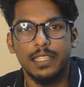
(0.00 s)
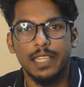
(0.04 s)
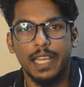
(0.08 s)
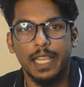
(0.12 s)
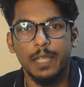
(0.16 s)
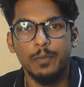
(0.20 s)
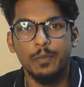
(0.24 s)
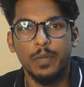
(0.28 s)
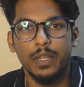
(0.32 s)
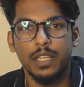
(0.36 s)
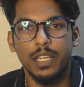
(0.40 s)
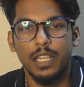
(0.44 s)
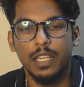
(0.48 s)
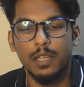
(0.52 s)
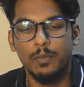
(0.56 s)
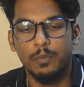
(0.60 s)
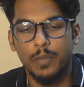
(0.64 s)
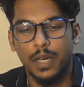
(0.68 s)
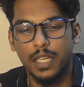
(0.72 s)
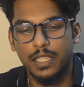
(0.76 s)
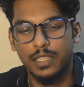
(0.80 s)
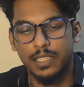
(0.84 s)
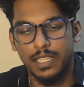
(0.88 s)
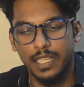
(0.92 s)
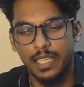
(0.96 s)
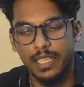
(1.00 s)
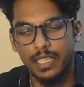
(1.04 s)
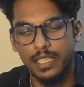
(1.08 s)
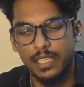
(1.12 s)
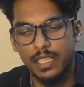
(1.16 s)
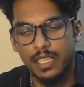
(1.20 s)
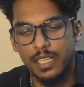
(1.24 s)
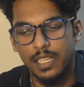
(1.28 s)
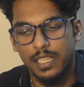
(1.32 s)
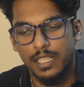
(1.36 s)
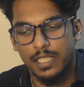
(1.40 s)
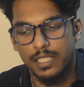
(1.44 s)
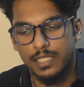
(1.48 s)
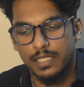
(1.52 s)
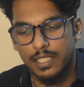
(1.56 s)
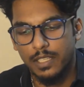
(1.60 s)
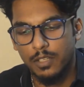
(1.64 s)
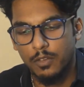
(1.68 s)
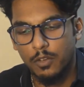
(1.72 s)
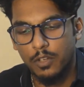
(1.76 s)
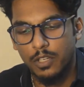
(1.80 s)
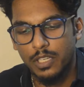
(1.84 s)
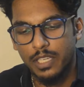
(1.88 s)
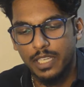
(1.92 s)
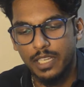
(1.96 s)
ட்ரை பண்ணலான்னு பார்த்தேன்
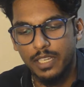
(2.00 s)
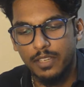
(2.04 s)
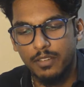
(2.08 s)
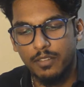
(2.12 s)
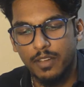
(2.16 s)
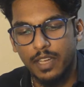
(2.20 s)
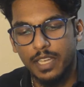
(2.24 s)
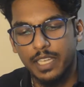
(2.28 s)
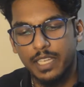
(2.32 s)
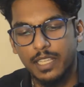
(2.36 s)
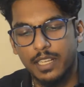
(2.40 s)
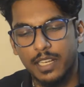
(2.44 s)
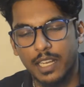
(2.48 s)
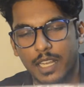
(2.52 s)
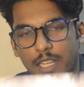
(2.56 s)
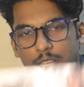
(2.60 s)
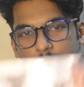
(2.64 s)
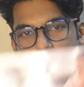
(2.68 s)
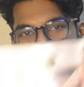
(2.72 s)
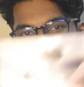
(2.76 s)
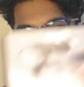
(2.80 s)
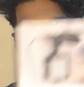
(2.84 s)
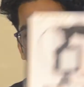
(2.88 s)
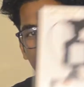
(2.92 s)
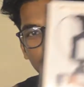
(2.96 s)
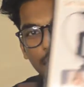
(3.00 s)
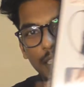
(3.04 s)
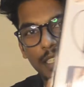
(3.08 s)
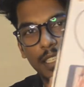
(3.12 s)
சரி ஓகே வாங்கிடலான்ட்டு